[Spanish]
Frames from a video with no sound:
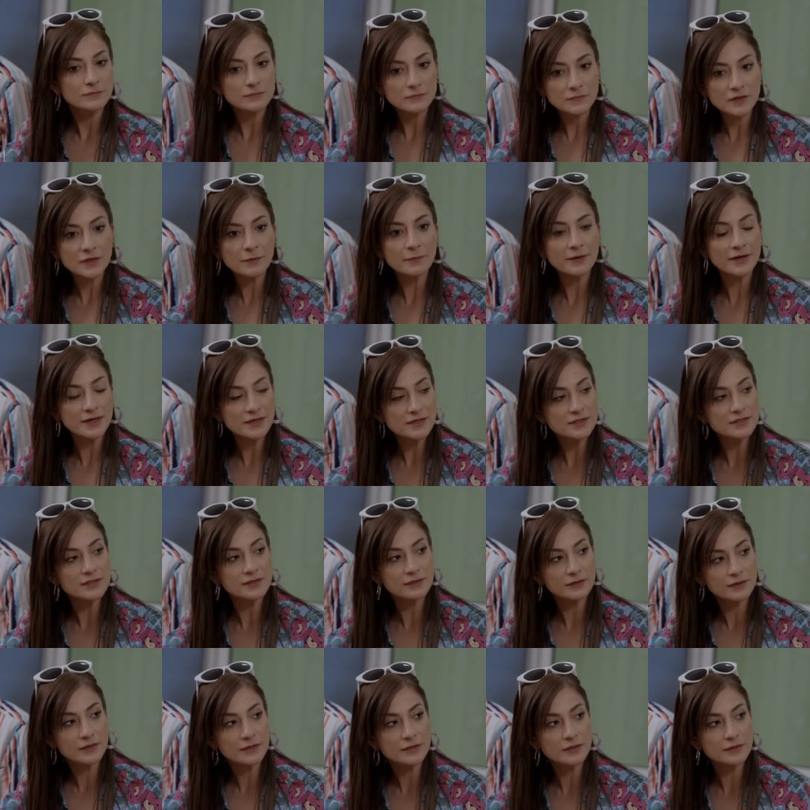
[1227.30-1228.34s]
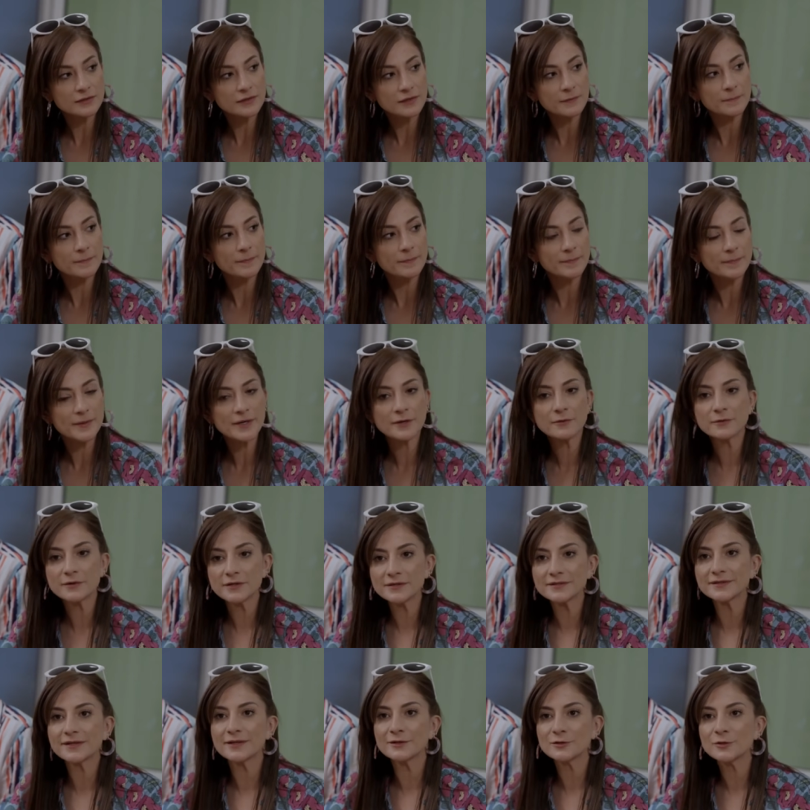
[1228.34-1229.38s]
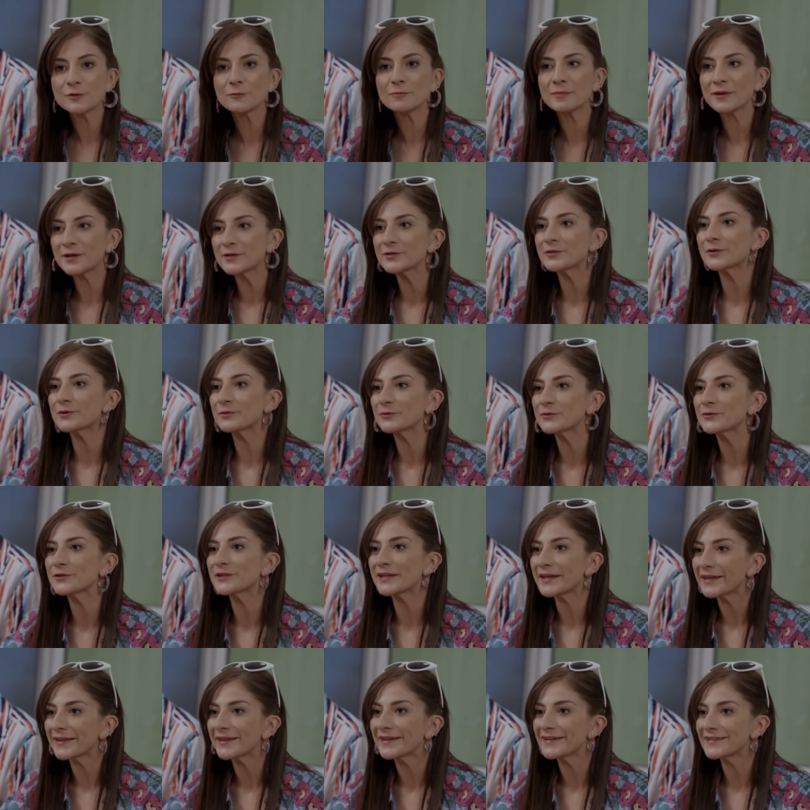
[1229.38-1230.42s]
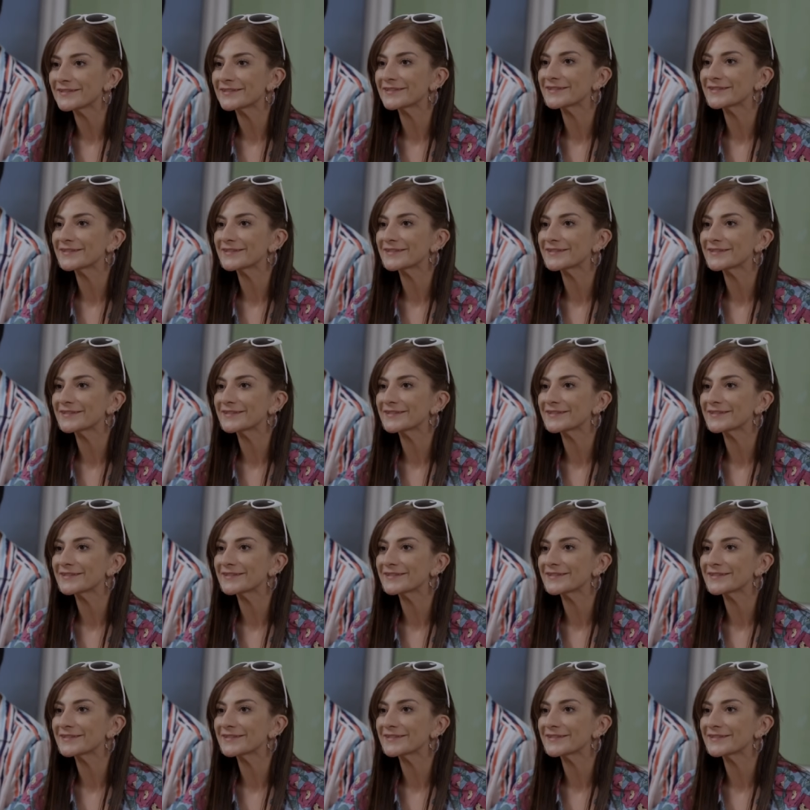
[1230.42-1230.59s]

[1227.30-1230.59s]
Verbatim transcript: Debería ser, Benita, pero es que yo pienso en ustedes,